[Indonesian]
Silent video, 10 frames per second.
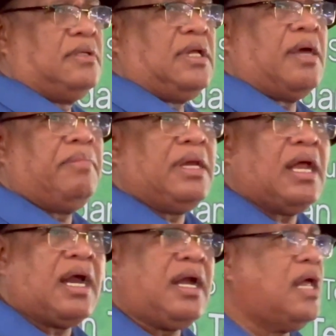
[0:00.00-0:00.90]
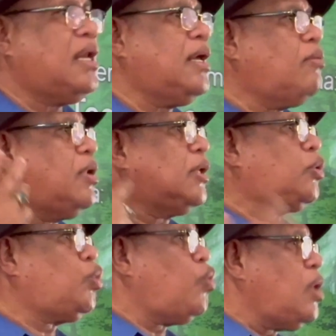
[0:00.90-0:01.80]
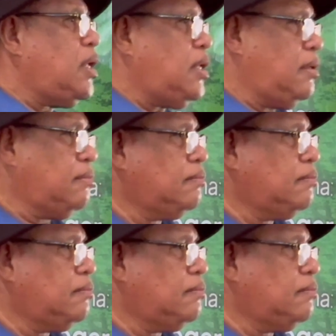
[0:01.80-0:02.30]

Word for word: Dia bilang nenek udah tuli.